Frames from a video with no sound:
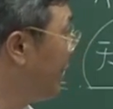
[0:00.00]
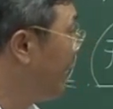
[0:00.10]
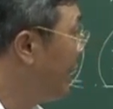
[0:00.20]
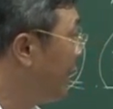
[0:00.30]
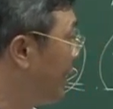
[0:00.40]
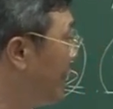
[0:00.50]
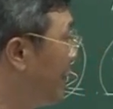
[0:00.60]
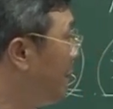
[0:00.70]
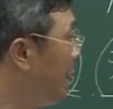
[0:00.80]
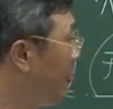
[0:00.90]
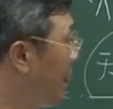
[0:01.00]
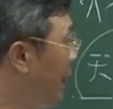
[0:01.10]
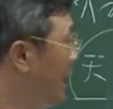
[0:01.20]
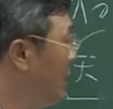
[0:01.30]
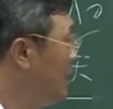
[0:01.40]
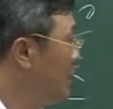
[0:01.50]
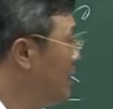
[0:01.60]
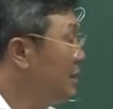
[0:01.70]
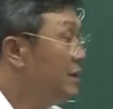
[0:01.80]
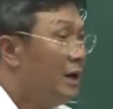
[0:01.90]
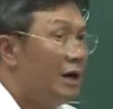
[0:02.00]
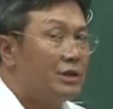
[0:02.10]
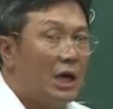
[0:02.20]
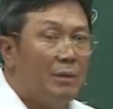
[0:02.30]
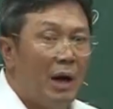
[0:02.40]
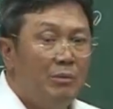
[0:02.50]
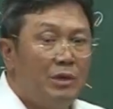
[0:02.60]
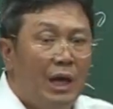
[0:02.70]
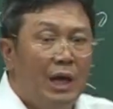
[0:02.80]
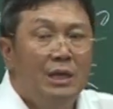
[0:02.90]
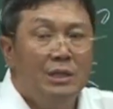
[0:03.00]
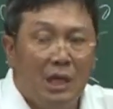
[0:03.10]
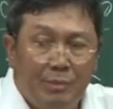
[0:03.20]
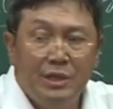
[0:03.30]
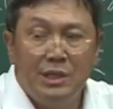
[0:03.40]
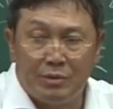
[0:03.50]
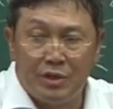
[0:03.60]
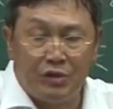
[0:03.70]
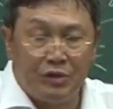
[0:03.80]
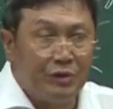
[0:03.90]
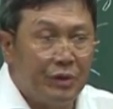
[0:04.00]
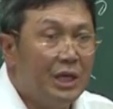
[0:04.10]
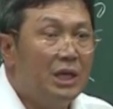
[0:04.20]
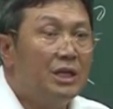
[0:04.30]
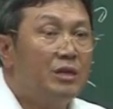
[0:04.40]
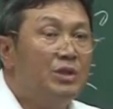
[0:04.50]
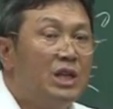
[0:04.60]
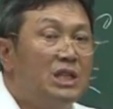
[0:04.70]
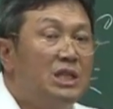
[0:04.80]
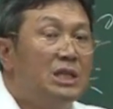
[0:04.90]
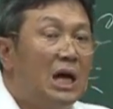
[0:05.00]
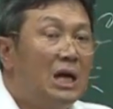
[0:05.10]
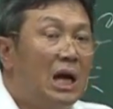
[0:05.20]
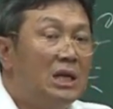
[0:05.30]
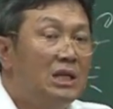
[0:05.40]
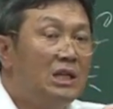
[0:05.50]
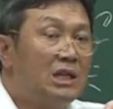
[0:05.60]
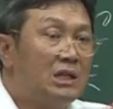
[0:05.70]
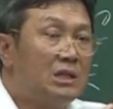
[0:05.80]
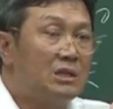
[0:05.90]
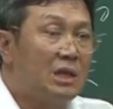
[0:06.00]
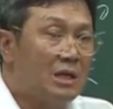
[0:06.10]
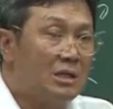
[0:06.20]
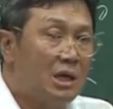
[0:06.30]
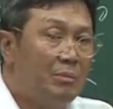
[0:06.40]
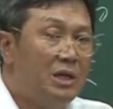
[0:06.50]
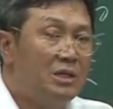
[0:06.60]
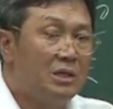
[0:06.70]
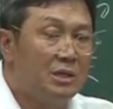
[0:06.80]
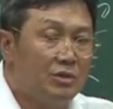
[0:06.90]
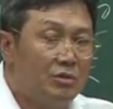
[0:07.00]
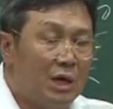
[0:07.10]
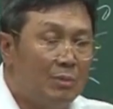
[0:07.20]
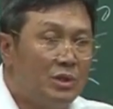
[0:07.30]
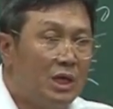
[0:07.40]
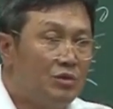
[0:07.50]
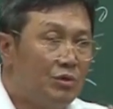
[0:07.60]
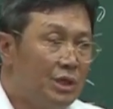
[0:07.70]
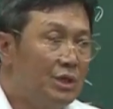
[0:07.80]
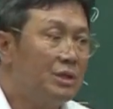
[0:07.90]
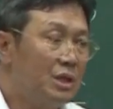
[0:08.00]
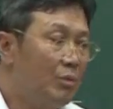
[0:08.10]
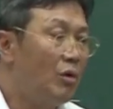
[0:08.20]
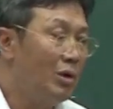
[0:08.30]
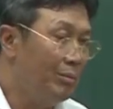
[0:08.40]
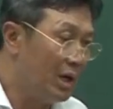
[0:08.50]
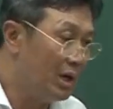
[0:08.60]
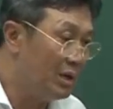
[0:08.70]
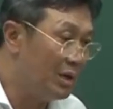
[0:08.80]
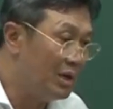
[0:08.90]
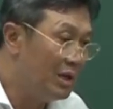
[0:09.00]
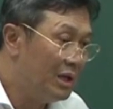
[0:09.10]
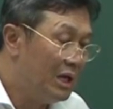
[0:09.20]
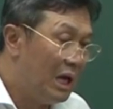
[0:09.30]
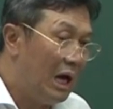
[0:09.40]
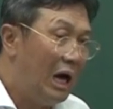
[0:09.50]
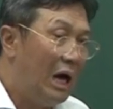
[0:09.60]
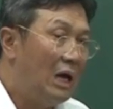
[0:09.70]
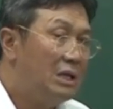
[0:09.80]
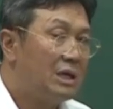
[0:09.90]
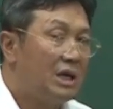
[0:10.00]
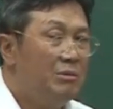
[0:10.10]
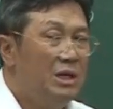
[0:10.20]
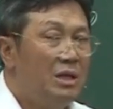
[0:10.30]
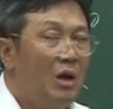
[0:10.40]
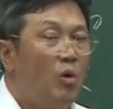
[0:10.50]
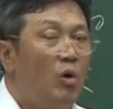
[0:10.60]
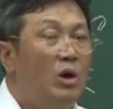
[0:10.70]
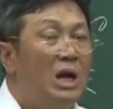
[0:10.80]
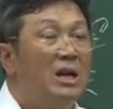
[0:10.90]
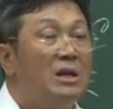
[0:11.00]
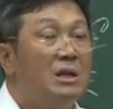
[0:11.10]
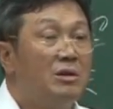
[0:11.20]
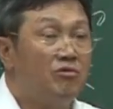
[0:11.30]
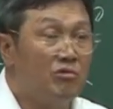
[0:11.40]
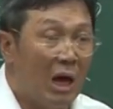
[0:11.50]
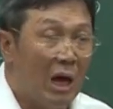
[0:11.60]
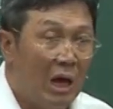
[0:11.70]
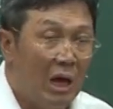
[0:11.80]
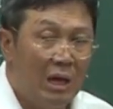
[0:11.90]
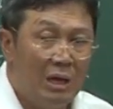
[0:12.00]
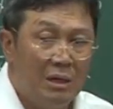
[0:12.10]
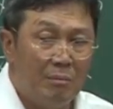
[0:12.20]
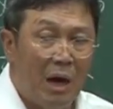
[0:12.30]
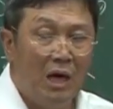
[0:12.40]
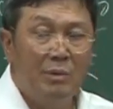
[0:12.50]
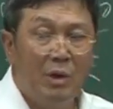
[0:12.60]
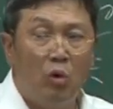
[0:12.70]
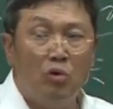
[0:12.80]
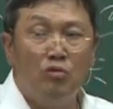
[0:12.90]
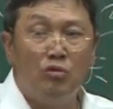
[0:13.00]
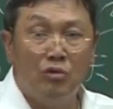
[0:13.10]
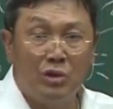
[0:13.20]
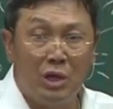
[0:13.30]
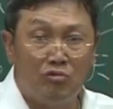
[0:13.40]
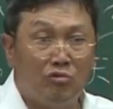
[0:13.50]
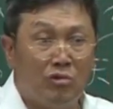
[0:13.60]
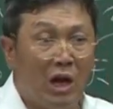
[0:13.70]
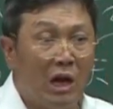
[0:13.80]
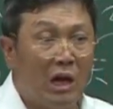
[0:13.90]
예, 하여튼 자기 마음이 굉장히 번잡스럽던, 그게 여러분들 지장간이 이렇게 착착 펼쳐지고 감춰지고 이런 것들이 보이면, 아, 이 사람이 이때 혼란을 겪구나. 마음의 혼돈을 겪구나.